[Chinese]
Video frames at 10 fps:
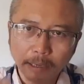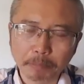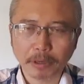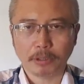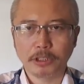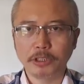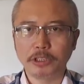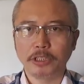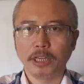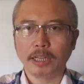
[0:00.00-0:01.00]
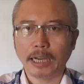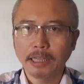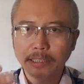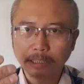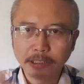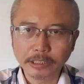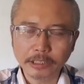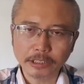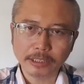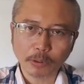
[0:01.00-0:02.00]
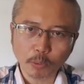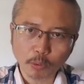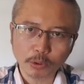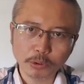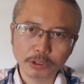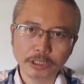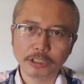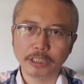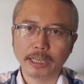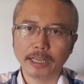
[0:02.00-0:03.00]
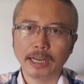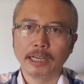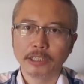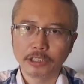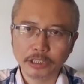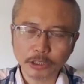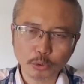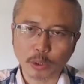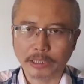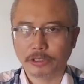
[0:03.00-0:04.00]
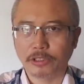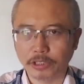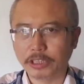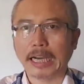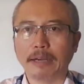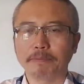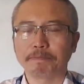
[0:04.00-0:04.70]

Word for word: 他不搞经济啊，在经济在过去这几年呢急转直下，